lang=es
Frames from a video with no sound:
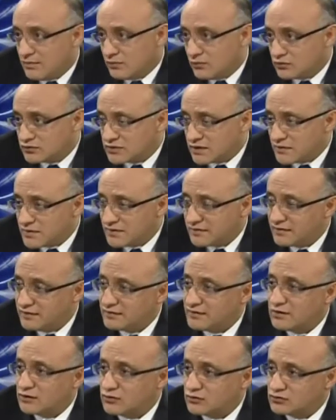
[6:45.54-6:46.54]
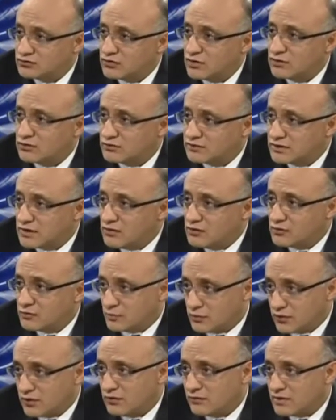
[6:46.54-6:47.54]
muchas veces el costo del
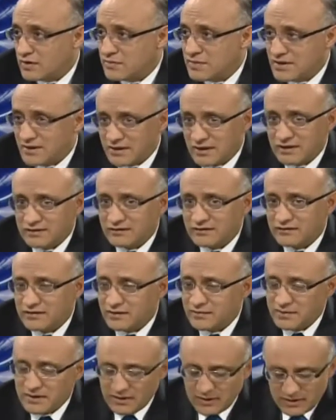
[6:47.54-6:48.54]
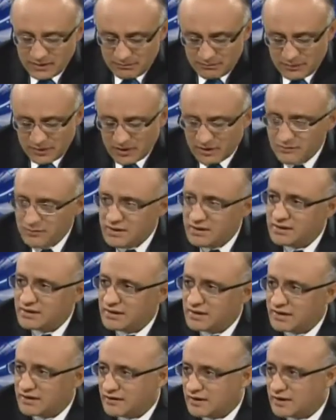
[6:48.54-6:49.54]
contador, porque obviamente el sistema
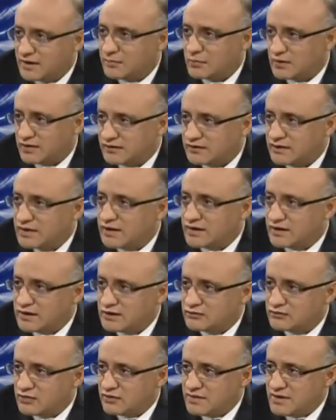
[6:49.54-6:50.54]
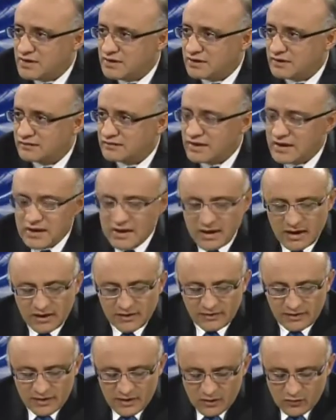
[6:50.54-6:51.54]
permite generar, por decir, el registro de venta.
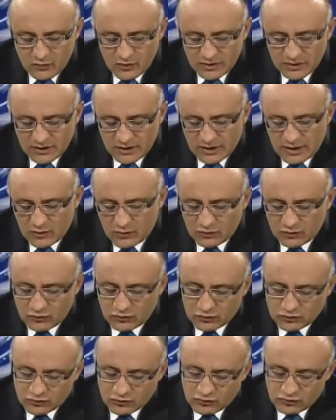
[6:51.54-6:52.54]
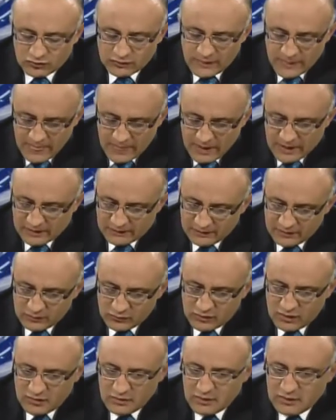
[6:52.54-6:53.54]
Hay que tener en cuenta que cuando nosotros
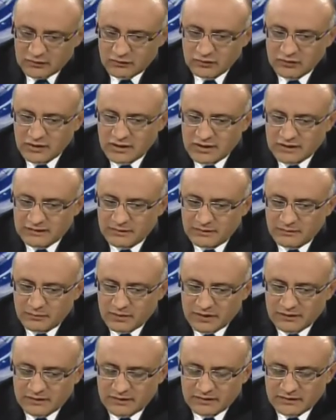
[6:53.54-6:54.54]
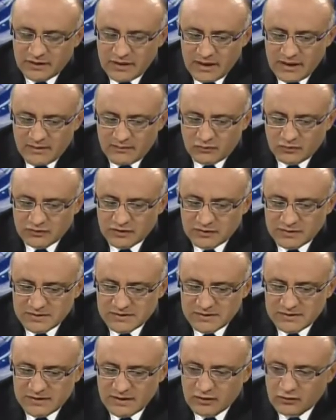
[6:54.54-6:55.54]
hacemos la evaluación de las empresas, muchas
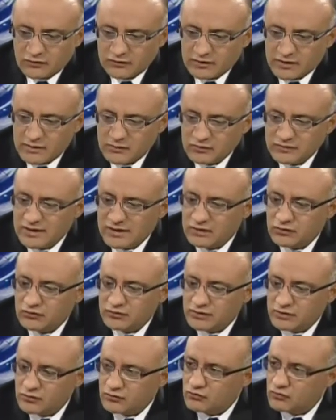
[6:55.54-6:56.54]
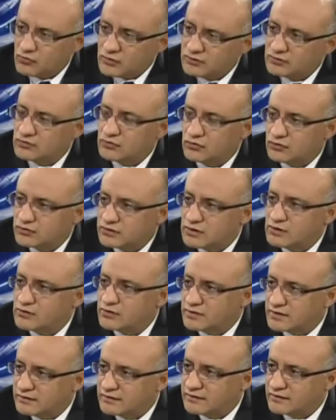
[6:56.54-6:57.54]
veces encontramos que el contador no es un
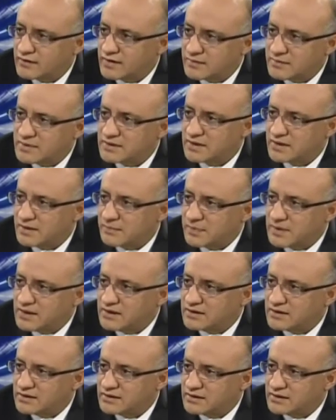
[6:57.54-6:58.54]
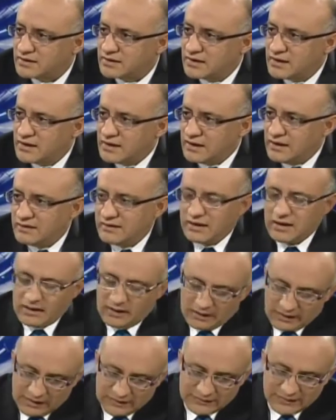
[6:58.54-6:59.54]
contador necesariamente de planta. Eh,
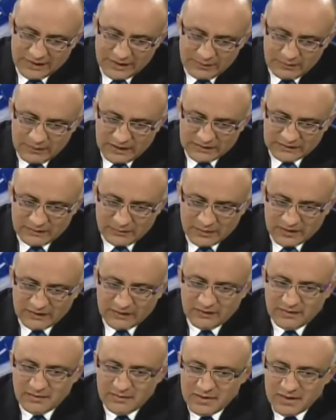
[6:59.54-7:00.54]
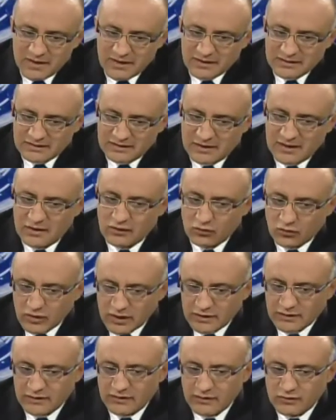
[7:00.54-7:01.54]
las, empresas ya medianas
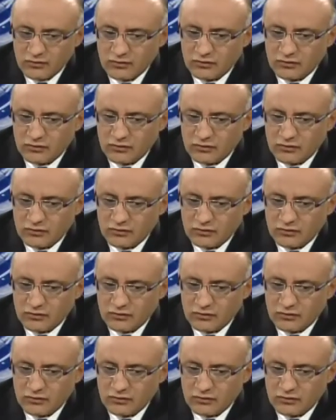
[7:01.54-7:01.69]
logran tener